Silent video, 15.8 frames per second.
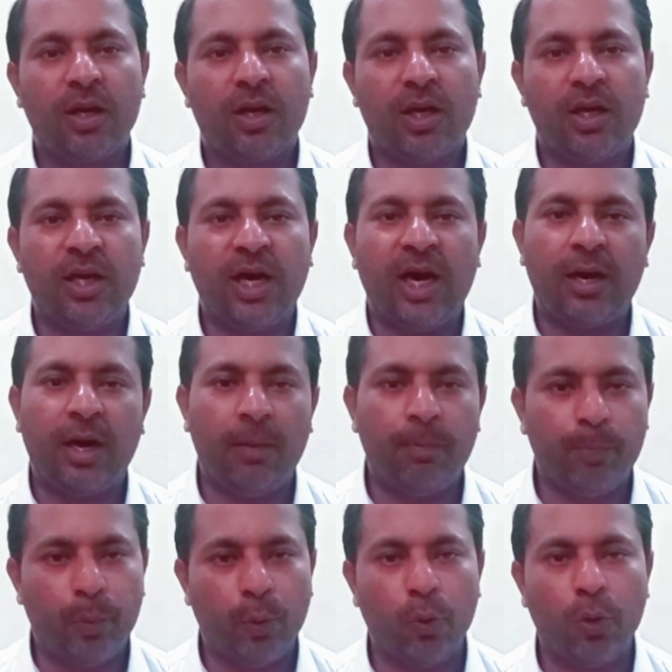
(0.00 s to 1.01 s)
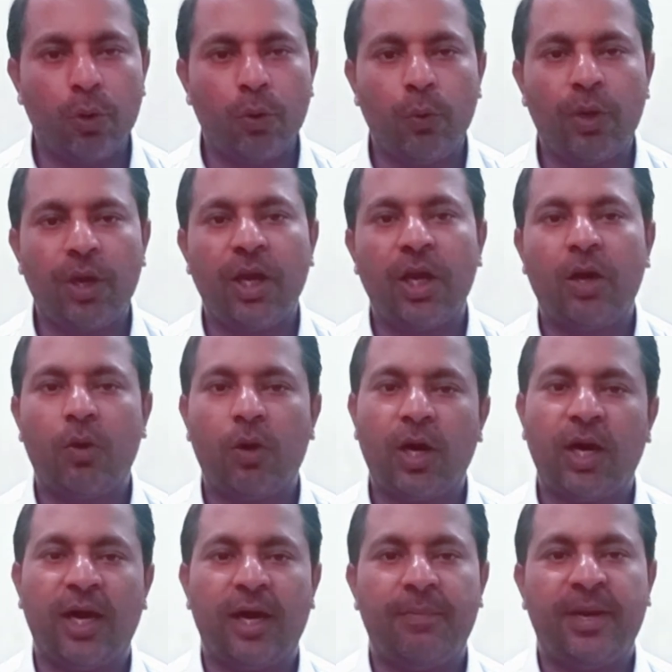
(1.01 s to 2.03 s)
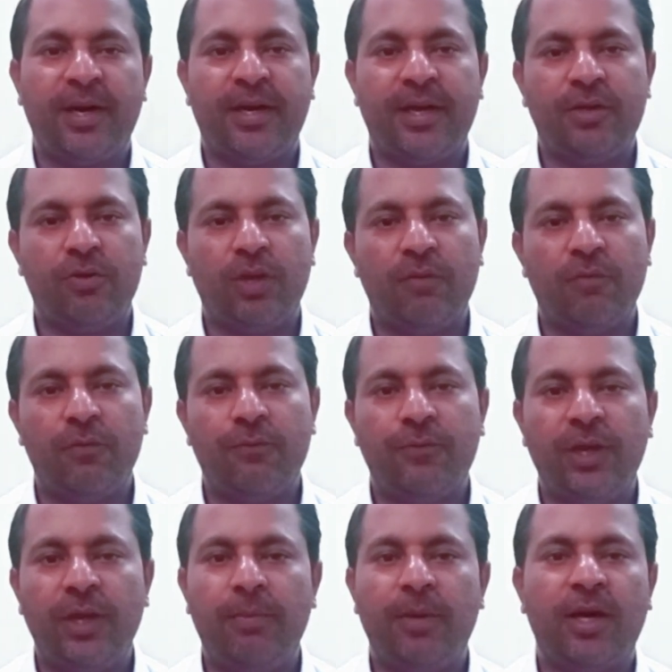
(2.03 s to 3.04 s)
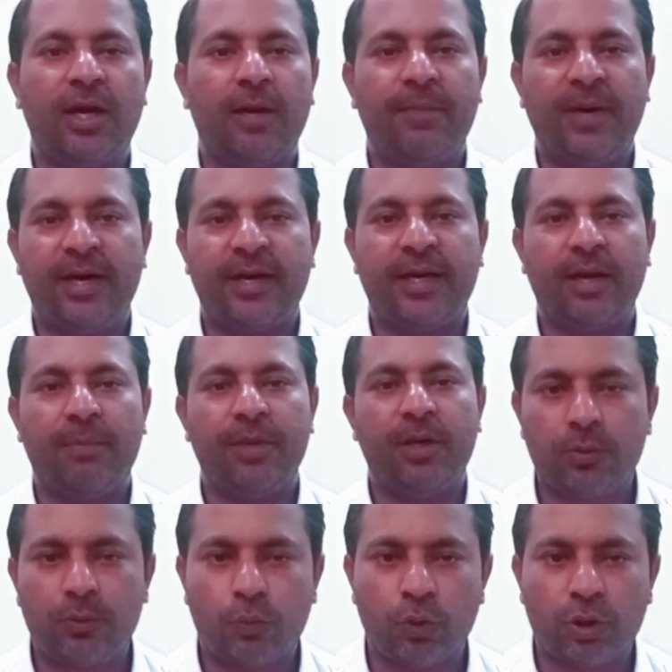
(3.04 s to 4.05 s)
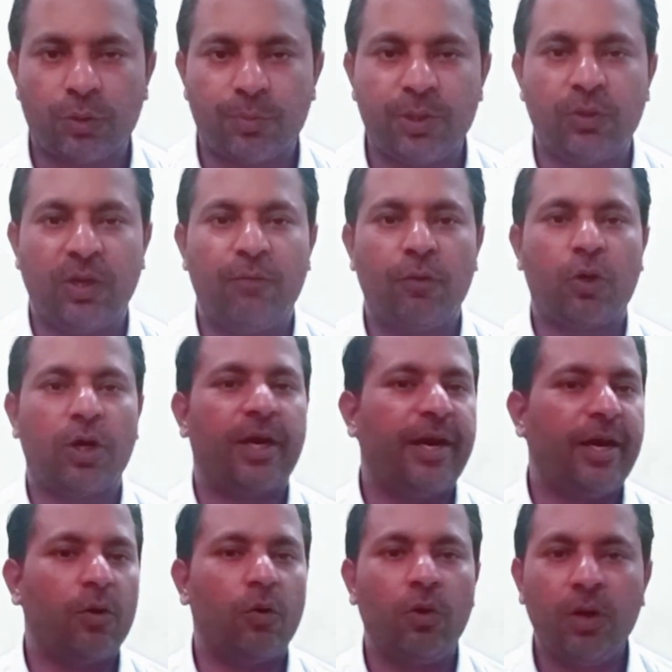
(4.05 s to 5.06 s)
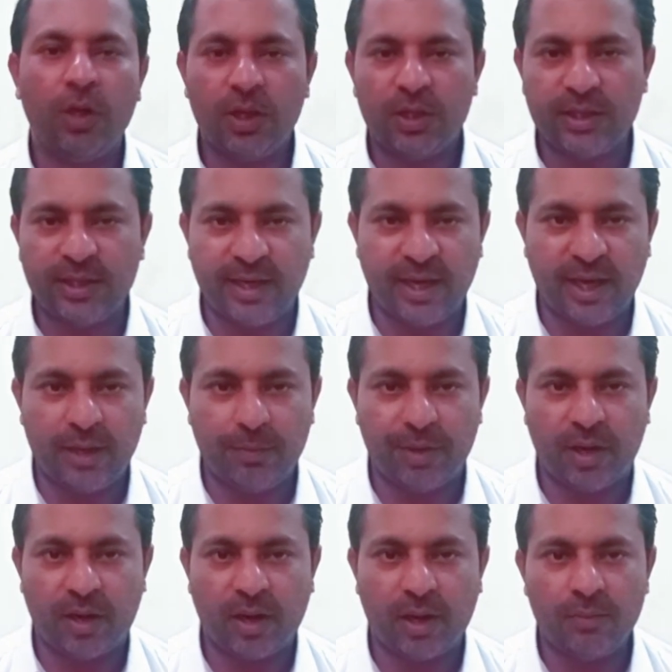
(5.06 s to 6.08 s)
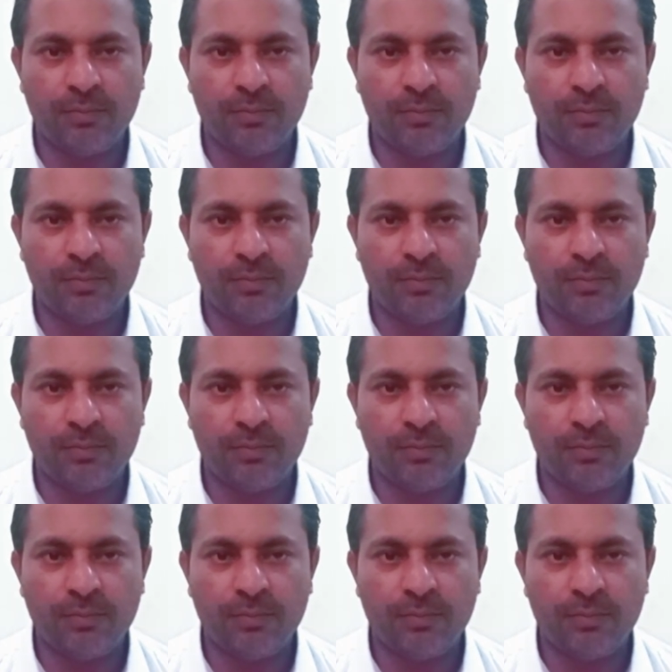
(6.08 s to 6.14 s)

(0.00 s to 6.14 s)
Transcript: कि यार हम बोर हो गए हैं और घर बैठे जो है वो फ्री में घर बैठ के हमें कुछ भी जो है वो करने को नहीं मिल रहा